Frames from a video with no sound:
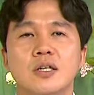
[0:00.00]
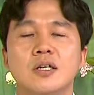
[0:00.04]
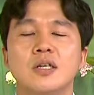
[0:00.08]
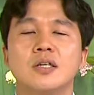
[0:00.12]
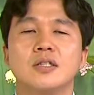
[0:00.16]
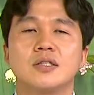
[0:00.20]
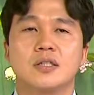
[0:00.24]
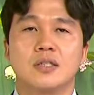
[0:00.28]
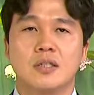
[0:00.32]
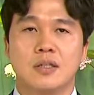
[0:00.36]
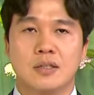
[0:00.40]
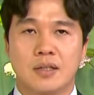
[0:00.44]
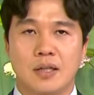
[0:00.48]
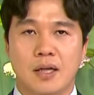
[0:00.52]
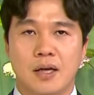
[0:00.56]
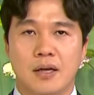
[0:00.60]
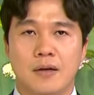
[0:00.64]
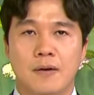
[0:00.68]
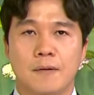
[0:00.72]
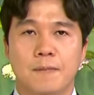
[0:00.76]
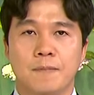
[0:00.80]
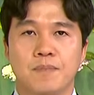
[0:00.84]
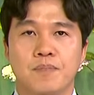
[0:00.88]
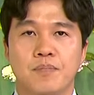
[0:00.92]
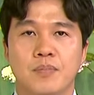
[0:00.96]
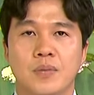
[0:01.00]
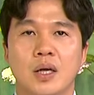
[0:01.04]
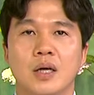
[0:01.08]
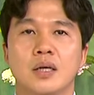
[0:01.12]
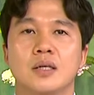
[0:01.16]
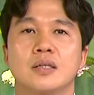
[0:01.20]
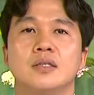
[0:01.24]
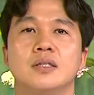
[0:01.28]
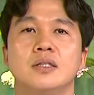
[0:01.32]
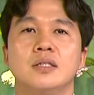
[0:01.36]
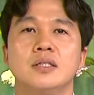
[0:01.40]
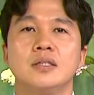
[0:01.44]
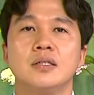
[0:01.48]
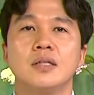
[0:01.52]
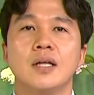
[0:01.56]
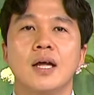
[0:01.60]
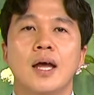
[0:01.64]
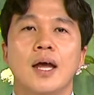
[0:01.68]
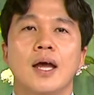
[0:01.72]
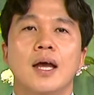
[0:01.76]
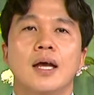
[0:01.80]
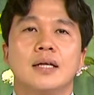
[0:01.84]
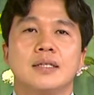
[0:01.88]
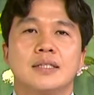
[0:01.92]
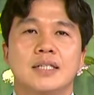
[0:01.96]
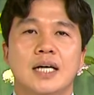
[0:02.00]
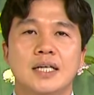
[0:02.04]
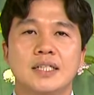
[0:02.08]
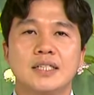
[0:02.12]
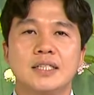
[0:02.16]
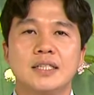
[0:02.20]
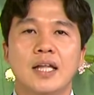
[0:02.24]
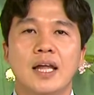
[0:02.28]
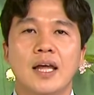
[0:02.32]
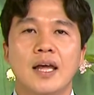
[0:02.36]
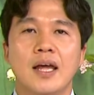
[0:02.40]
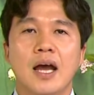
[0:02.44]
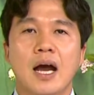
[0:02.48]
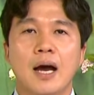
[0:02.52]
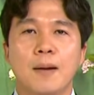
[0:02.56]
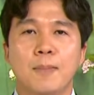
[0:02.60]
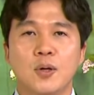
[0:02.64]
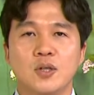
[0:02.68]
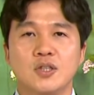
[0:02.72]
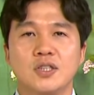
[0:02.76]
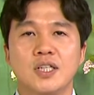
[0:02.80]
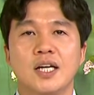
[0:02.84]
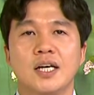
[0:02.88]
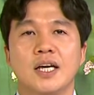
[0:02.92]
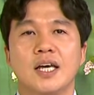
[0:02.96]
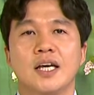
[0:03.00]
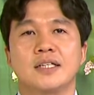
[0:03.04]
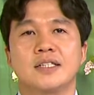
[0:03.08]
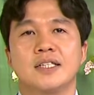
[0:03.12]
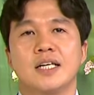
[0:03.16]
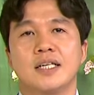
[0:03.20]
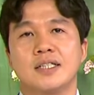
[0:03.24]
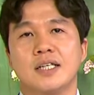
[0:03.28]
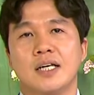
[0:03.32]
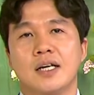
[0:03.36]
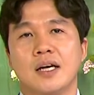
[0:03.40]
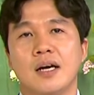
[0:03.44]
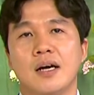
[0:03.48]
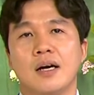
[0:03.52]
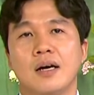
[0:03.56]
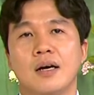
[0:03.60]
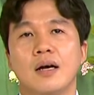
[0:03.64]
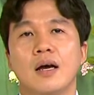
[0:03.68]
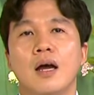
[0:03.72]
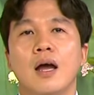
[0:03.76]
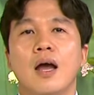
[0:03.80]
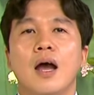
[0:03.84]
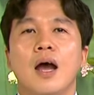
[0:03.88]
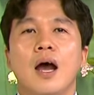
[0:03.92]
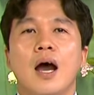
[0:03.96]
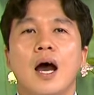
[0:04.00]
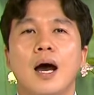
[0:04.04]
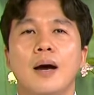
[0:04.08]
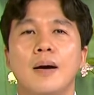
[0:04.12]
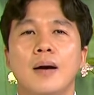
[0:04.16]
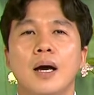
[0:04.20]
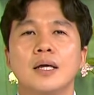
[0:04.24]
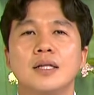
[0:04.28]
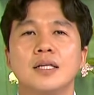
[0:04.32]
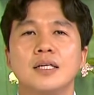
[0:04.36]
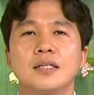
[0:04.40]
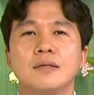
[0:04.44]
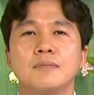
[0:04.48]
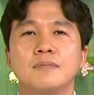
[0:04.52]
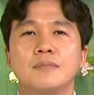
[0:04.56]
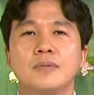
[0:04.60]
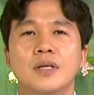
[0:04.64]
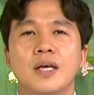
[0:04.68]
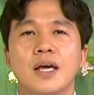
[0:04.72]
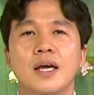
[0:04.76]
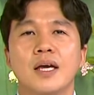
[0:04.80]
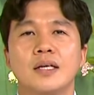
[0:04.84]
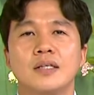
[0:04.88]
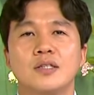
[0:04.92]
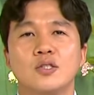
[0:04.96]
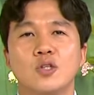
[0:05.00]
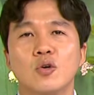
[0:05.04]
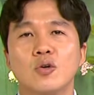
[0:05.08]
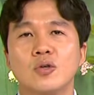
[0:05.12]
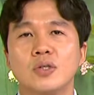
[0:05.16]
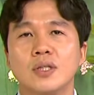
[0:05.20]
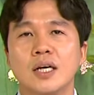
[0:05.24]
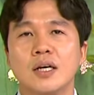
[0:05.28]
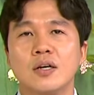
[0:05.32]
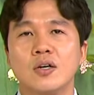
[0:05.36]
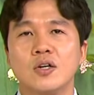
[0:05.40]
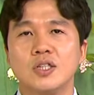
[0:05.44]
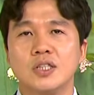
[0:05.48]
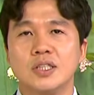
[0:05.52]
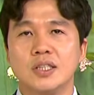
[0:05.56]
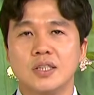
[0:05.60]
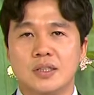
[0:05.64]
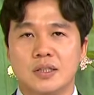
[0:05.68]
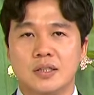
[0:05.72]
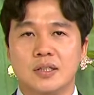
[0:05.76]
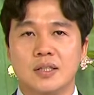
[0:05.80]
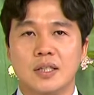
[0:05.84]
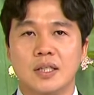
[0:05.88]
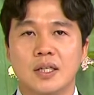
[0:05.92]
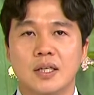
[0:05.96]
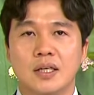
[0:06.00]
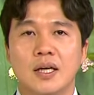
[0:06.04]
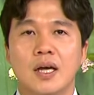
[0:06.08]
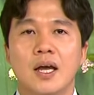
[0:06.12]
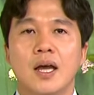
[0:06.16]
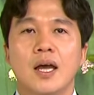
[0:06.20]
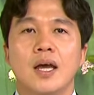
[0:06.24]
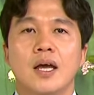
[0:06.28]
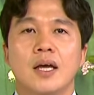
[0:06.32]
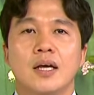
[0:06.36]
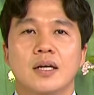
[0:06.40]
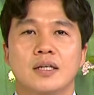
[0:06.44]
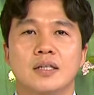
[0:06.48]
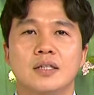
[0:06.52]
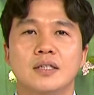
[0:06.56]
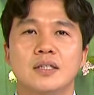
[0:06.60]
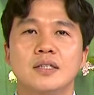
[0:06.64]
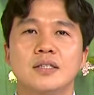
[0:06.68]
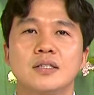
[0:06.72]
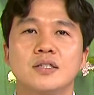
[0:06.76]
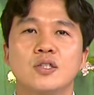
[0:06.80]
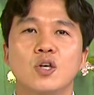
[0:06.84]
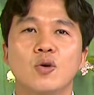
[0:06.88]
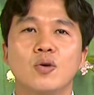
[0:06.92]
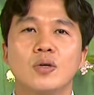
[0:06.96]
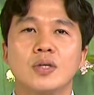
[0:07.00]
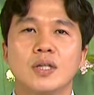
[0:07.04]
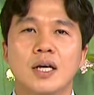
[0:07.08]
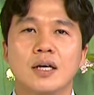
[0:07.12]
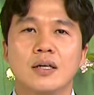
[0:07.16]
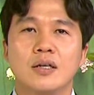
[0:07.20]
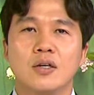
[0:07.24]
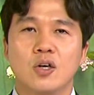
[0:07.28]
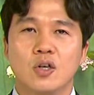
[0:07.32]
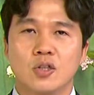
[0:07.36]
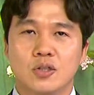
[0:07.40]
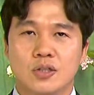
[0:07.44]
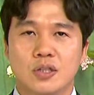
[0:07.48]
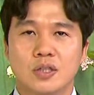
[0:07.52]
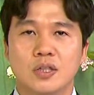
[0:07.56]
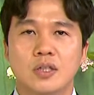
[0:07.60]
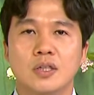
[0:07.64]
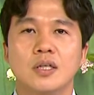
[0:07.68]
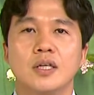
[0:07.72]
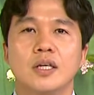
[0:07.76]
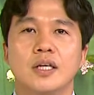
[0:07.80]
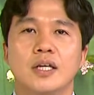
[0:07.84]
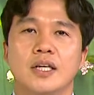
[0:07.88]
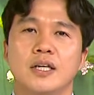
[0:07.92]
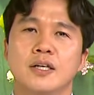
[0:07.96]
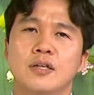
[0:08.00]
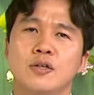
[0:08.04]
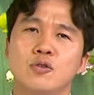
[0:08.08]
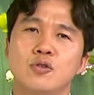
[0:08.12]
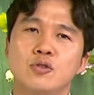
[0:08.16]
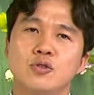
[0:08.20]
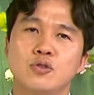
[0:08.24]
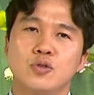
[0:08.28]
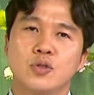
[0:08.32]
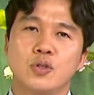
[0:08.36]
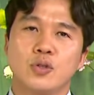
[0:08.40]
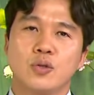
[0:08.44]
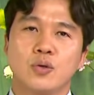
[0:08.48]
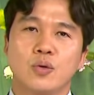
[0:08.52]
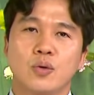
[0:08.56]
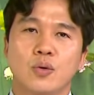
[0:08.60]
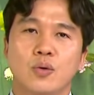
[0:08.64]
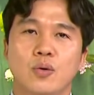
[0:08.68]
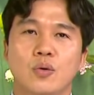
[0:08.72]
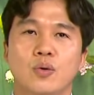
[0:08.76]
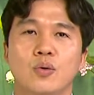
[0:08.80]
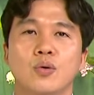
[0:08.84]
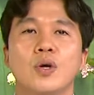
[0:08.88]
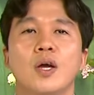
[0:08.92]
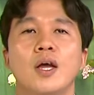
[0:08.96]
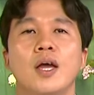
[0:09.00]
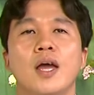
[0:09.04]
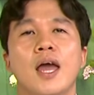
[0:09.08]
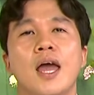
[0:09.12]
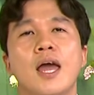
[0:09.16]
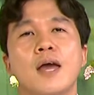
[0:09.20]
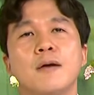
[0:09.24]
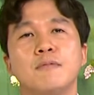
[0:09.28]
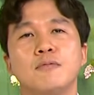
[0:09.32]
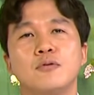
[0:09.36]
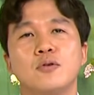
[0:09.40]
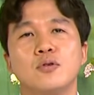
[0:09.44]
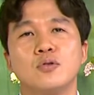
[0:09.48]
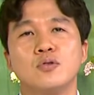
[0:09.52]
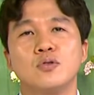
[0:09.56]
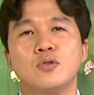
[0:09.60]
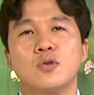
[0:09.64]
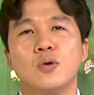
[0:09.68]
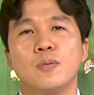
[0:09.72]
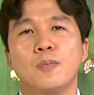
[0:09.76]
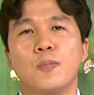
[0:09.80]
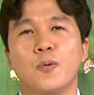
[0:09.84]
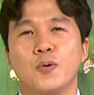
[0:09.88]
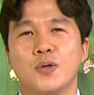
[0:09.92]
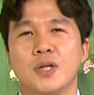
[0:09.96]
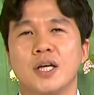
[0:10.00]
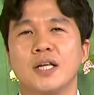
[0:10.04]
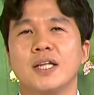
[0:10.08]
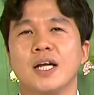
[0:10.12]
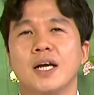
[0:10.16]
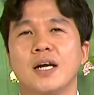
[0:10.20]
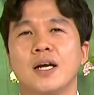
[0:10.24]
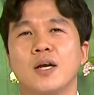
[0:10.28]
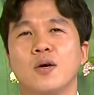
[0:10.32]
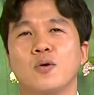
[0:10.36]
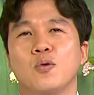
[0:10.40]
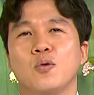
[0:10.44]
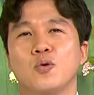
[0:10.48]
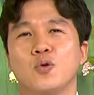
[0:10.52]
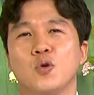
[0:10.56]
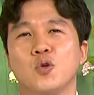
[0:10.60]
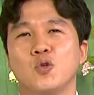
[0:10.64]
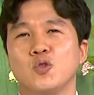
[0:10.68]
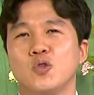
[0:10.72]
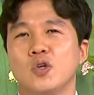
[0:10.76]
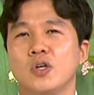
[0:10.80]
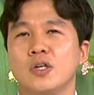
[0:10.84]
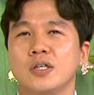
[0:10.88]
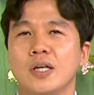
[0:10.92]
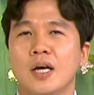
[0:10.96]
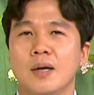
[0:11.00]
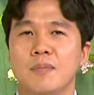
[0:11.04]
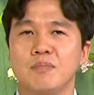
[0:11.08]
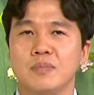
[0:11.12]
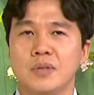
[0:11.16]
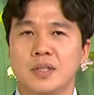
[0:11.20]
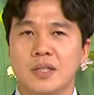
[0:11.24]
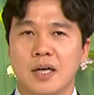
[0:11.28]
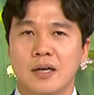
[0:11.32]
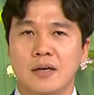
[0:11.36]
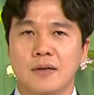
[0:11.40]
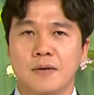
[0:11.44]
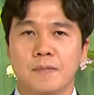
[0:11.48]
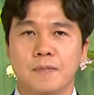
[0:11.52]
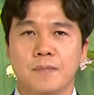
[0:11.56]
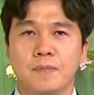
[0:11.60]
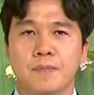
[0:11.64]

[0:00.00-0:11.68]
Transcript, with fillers: 흘렀을 때 그는 자신의 아버지에게 찾아가 하나님께 소원한 것이 있으니 그 소원한 것을 이룰 수 있도록 헤브론으로 보내달라고 요청을 합니다.